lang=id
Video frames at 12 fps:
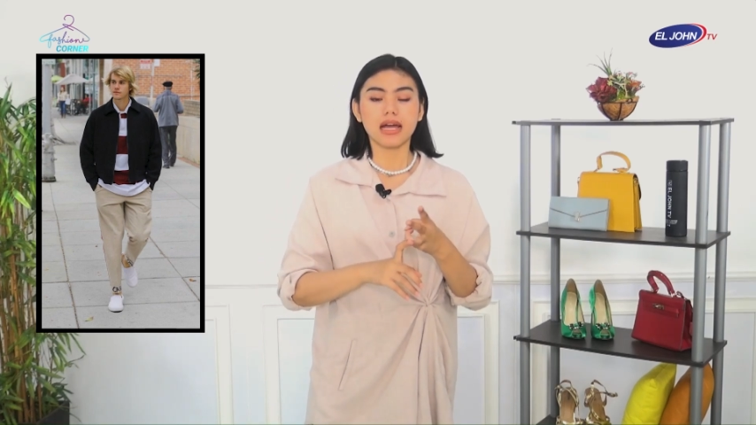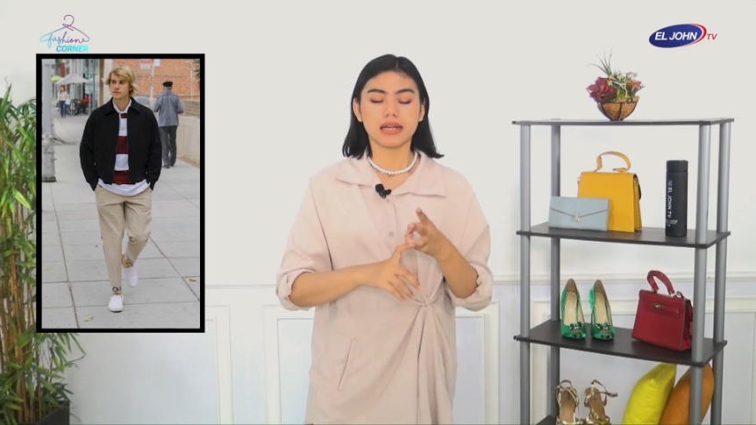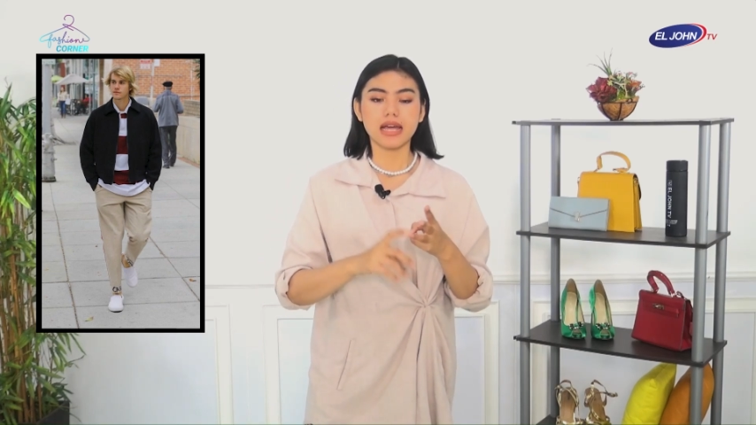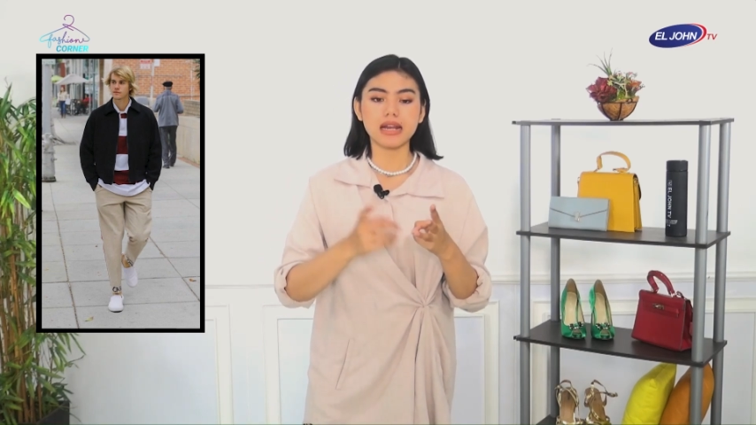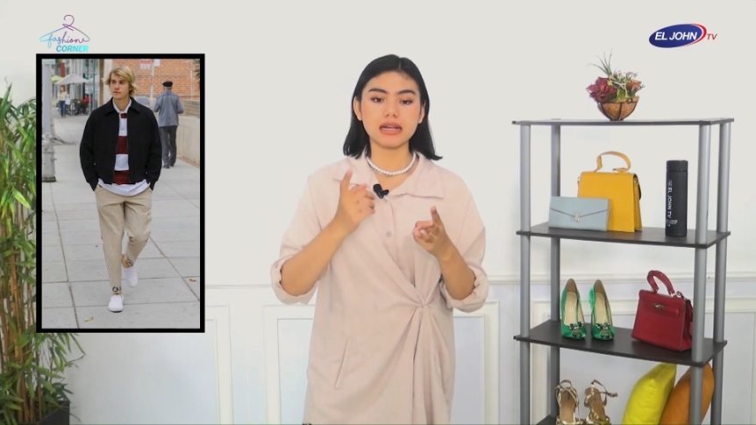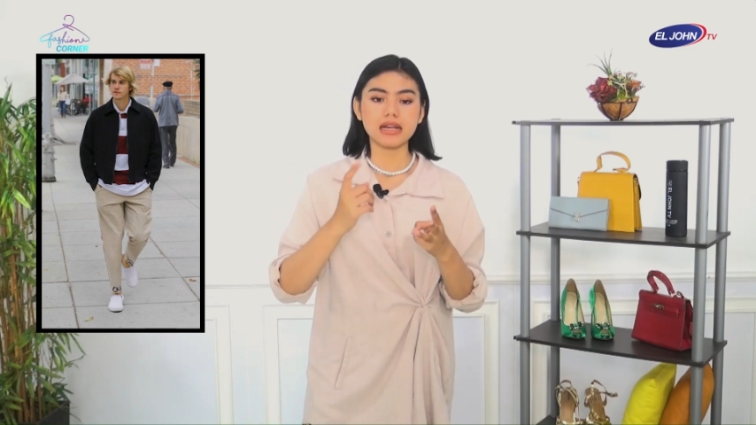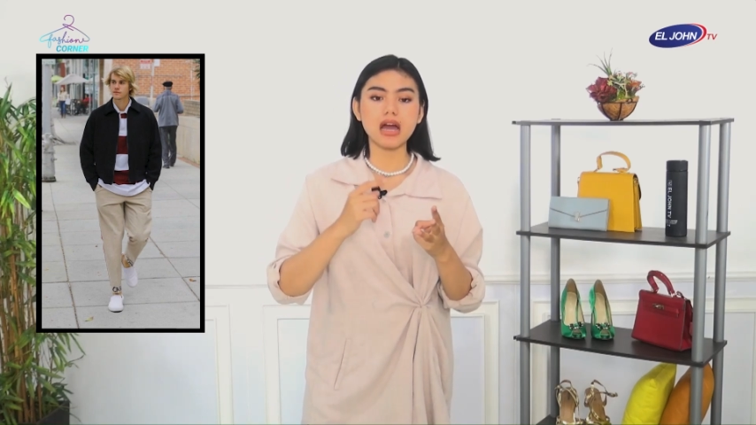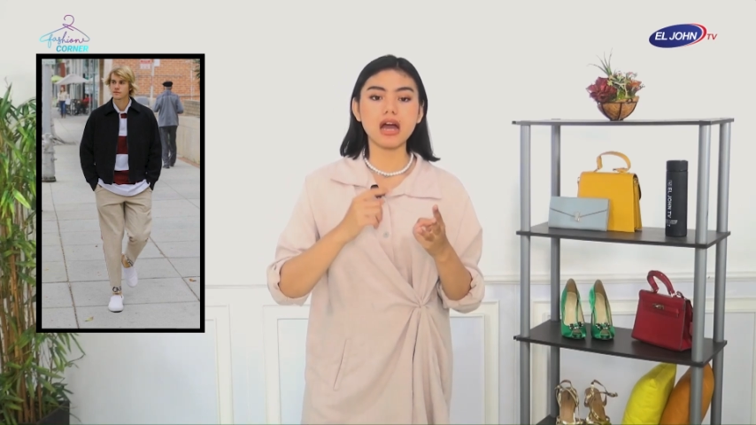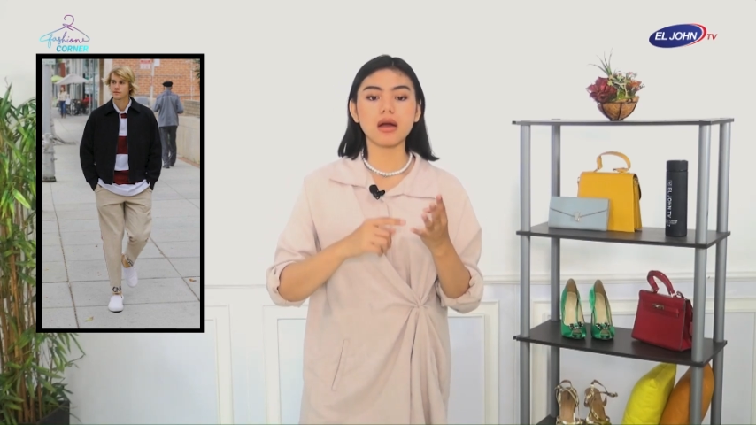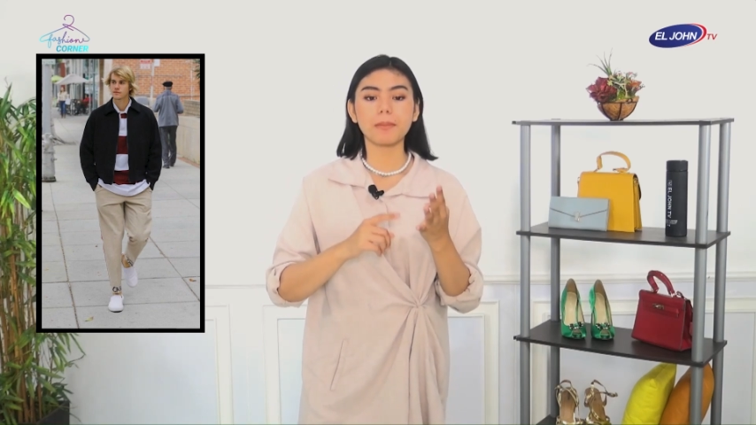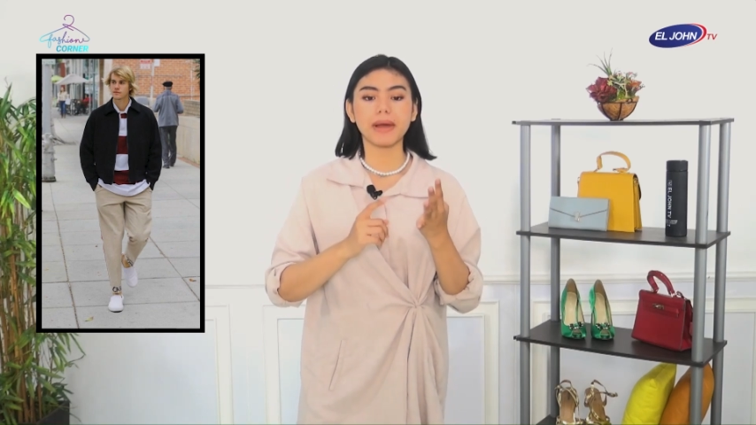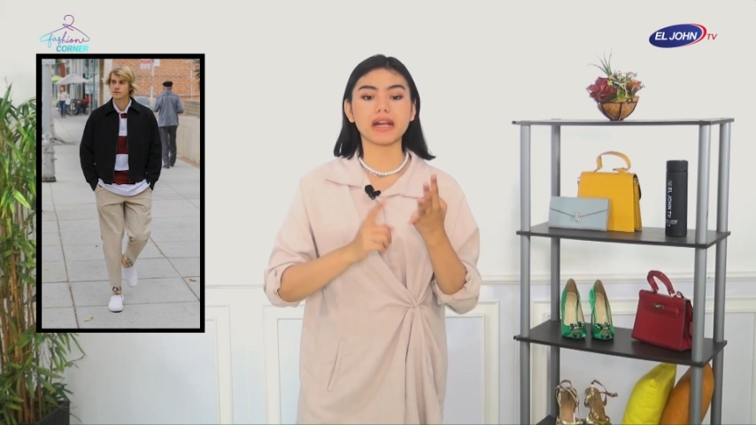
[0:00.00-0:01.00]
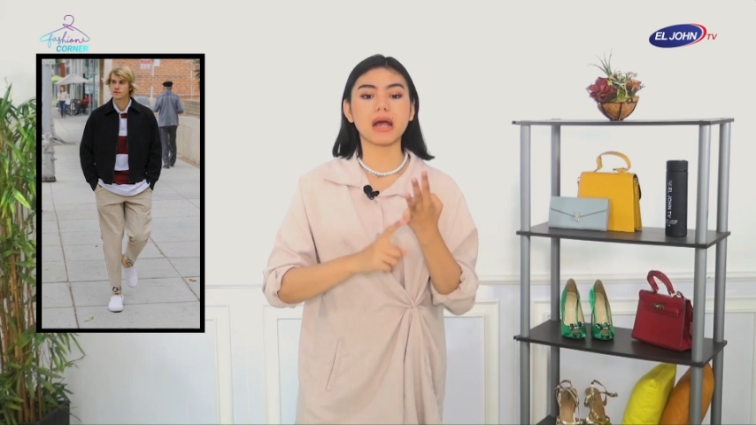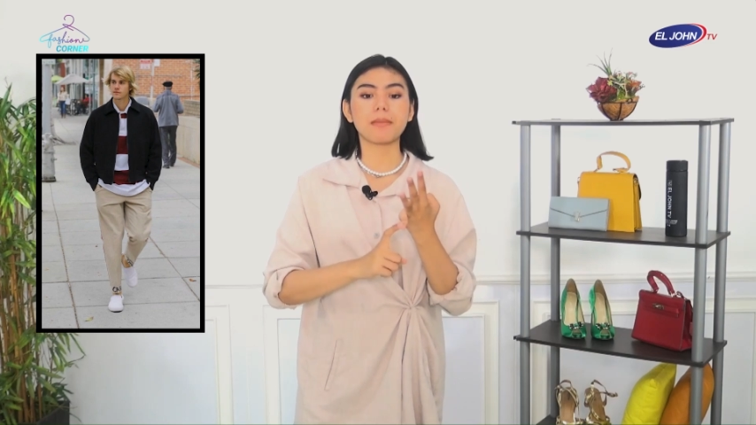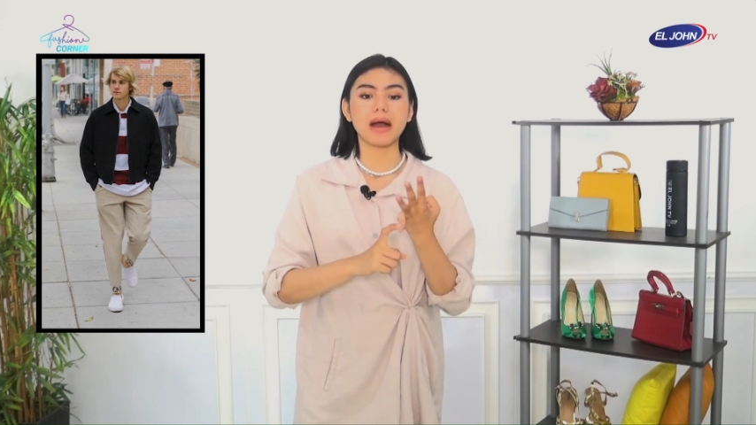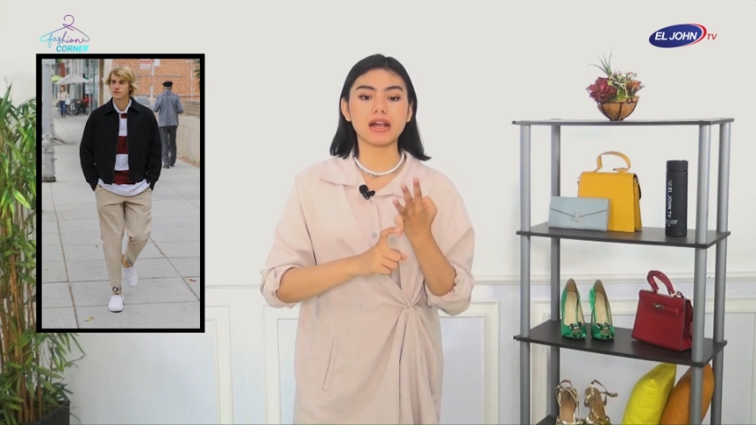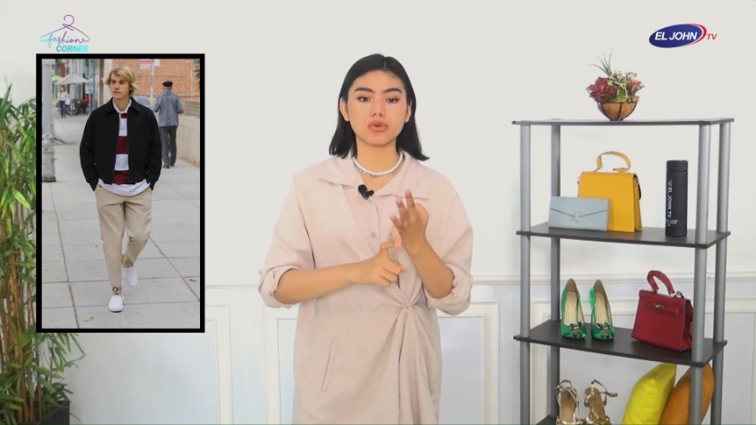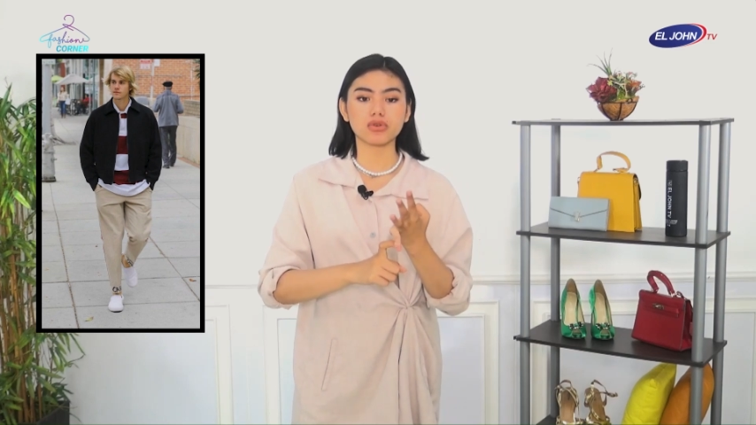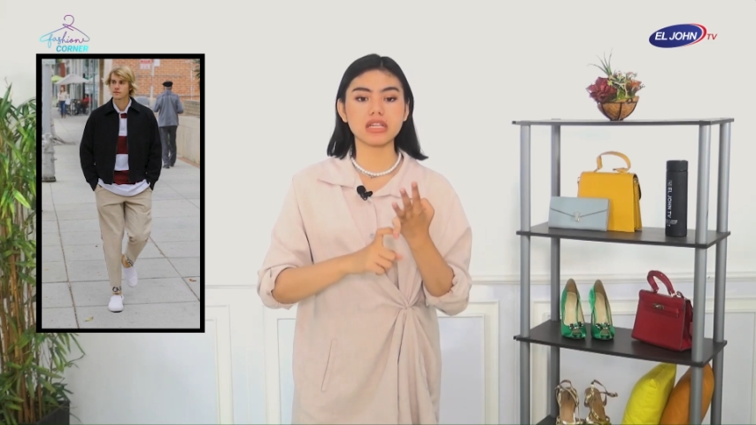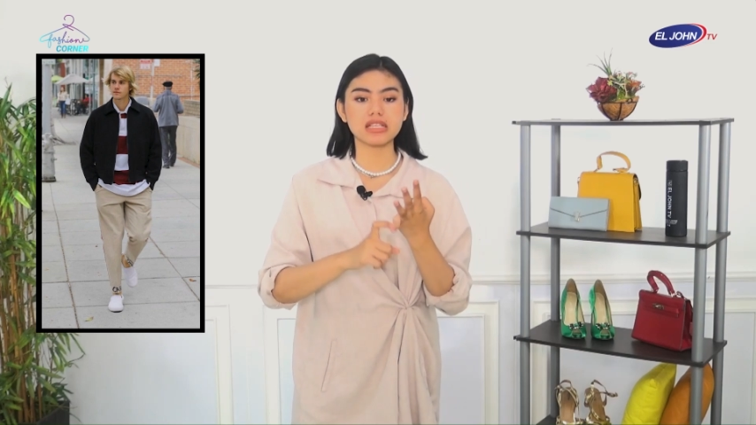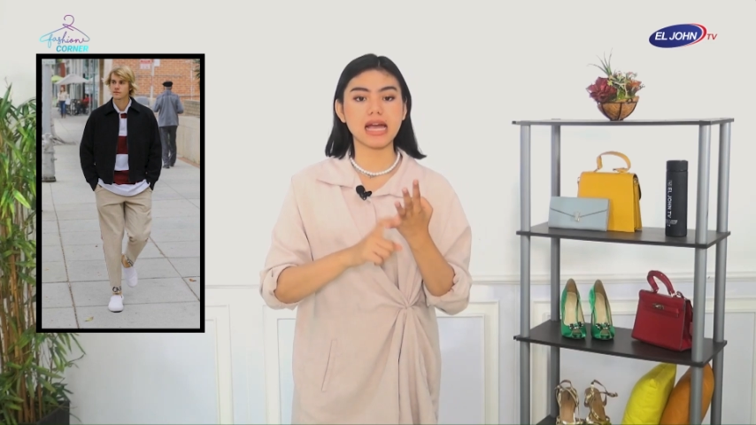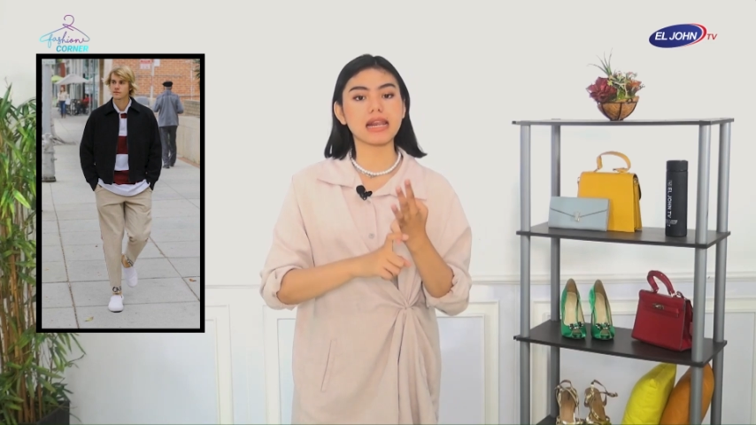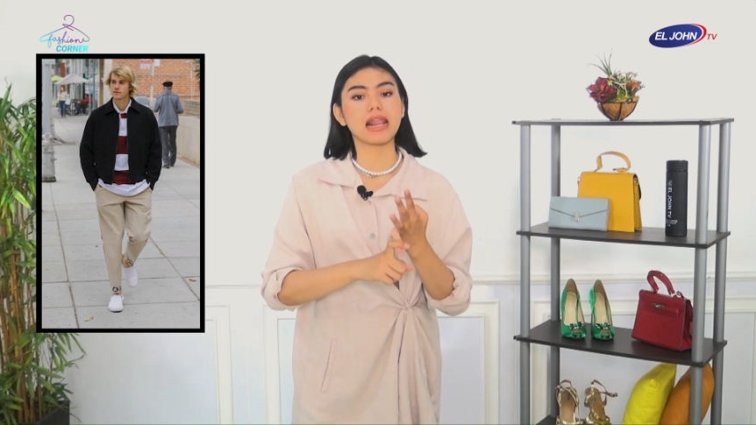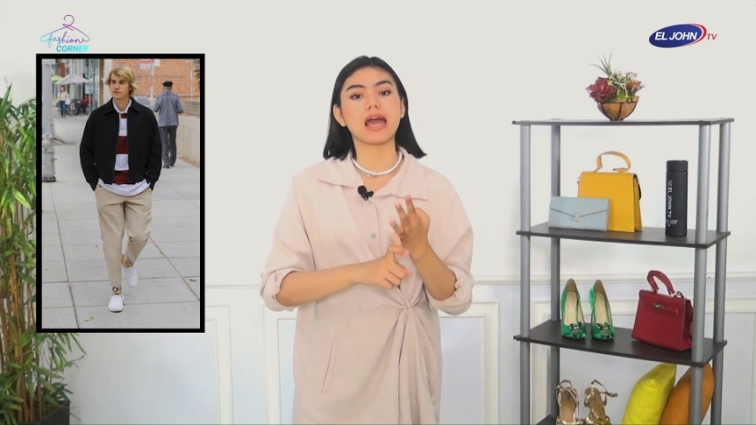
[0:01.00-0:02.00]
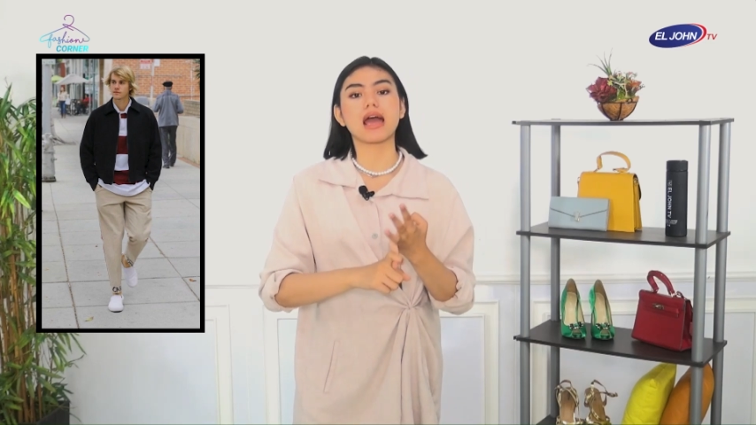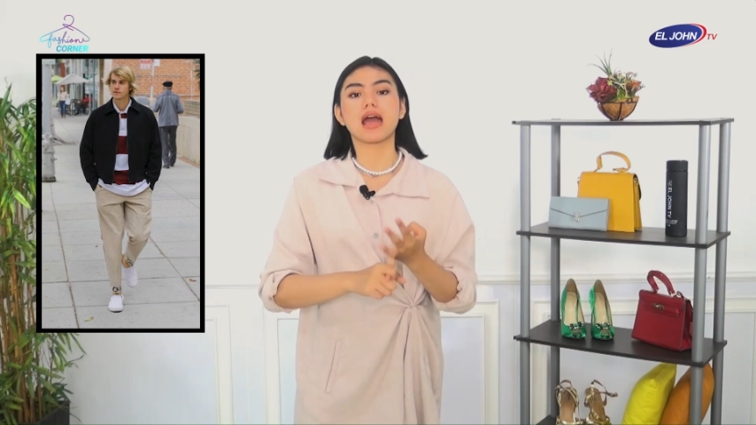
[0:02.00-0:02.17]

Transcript: dan ada merah marun di sana.